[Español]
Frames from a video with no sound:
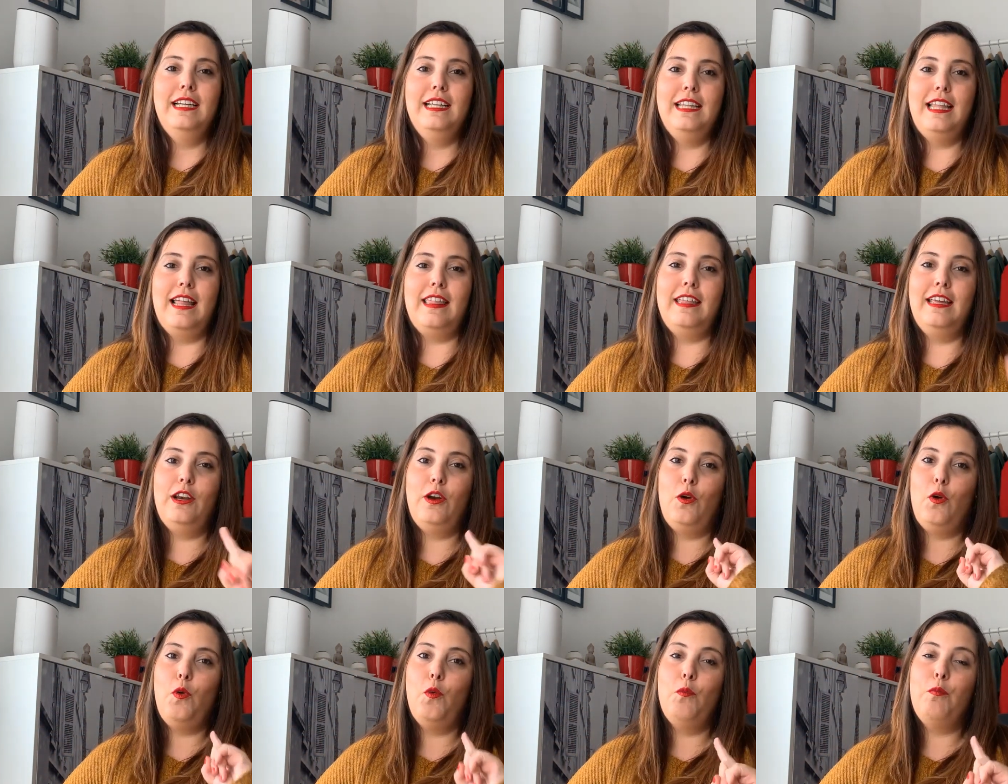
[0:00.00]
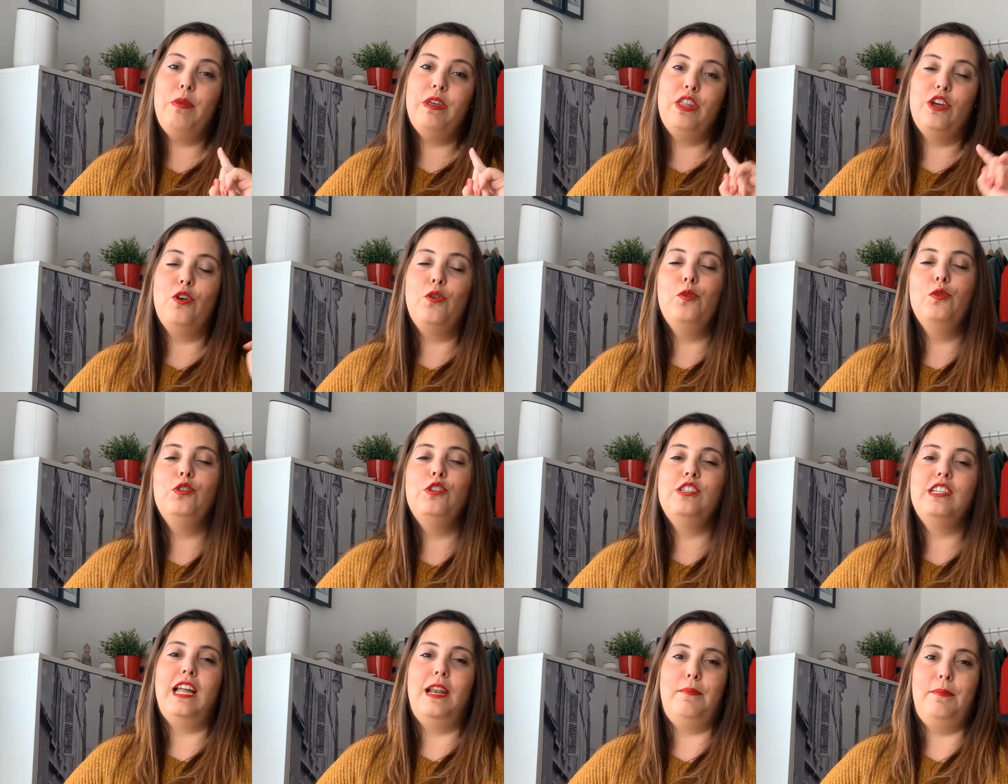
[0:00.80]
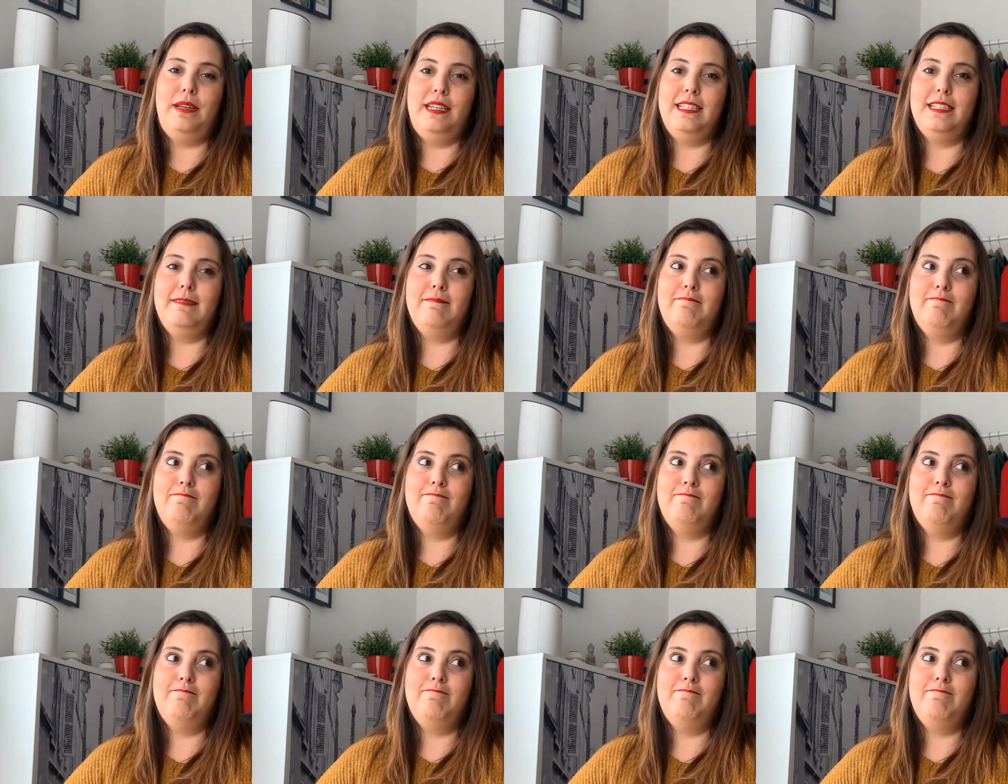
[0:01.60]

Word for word: de hacer un vídeo juntos al mes.